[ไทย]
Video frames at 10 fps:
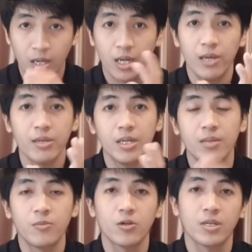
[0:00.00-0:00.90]
แล้วอย่า
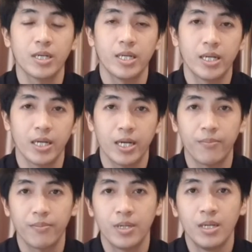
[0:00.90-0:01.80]
ลืมกดกระดิ่งนะครั
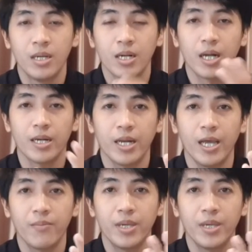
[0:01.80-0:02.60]
บครั้งหน้า